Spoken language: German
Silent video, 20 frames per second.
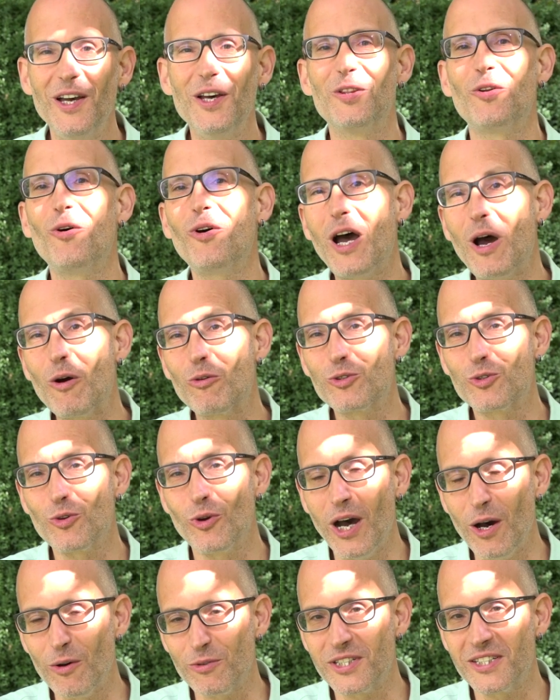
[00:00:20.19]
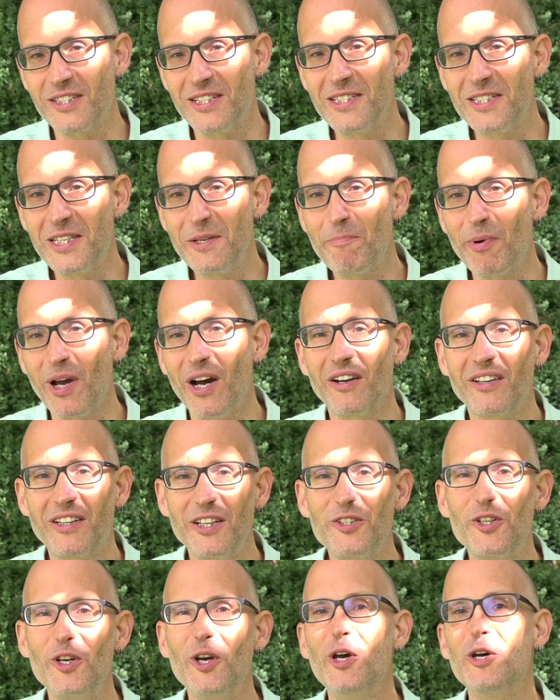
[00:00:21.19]
Doch auch zu Hause sind sie
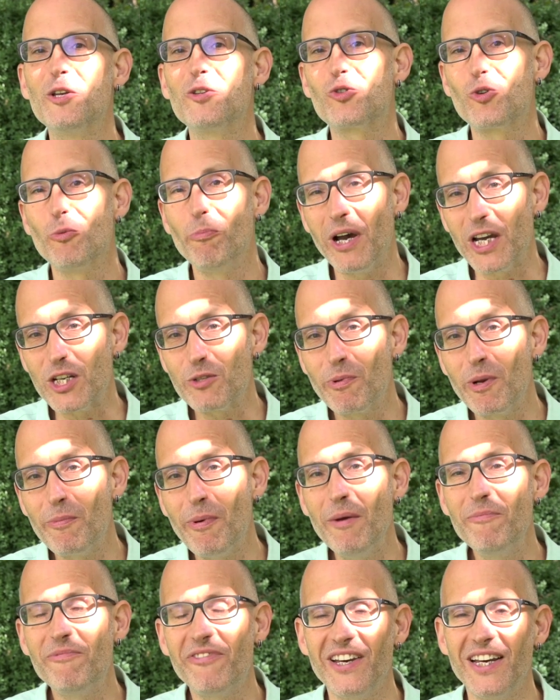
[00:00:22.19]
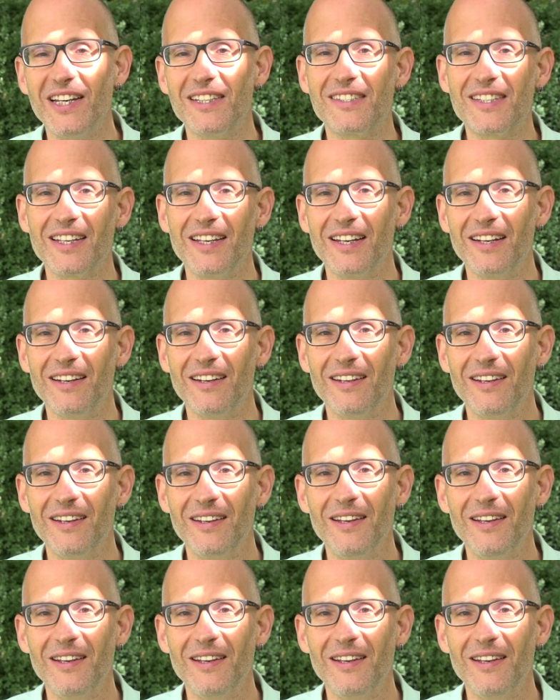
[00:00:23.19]
praktisch, zum Beispiel beim Fernsehen.